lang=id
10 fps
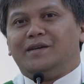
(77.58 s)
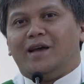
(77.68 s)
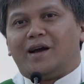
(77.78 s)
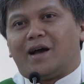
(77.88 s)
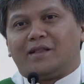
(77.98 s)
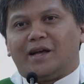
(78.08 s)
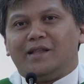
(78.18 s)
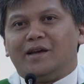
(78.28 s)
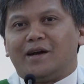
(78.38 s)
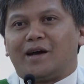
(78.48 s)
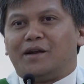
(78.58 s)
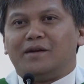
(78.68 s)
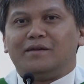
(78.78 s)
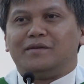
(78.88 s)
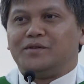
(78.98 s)
yang katanya
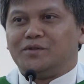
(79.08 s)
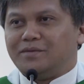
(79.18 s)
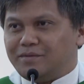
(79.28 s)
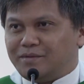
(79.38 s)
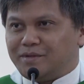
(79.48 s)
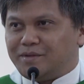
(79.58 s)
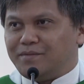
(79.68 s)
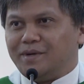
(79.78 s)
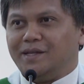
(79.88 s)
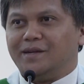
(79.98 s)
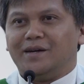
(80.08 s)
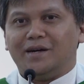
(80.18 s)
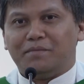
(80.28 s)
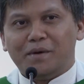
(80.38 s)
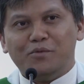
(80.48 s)
akan menye,
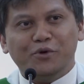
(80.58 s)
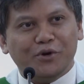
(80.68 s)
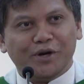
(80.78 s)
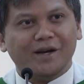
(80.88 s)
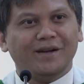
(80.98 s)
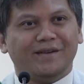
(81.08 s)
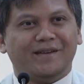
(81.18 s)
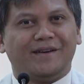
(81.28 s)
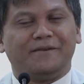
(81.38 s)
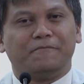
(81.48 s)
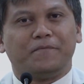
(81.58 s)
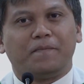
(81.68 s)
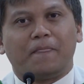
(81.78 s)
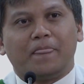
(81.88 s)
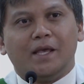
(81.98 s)
eh, apa, mundur
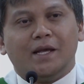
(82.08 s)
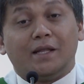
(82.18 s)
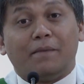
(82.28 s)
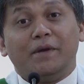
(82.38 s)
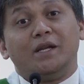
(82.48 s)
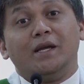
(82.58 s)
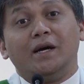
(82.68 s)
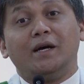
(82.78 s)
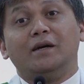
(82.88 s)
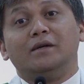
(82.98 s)
tapi dia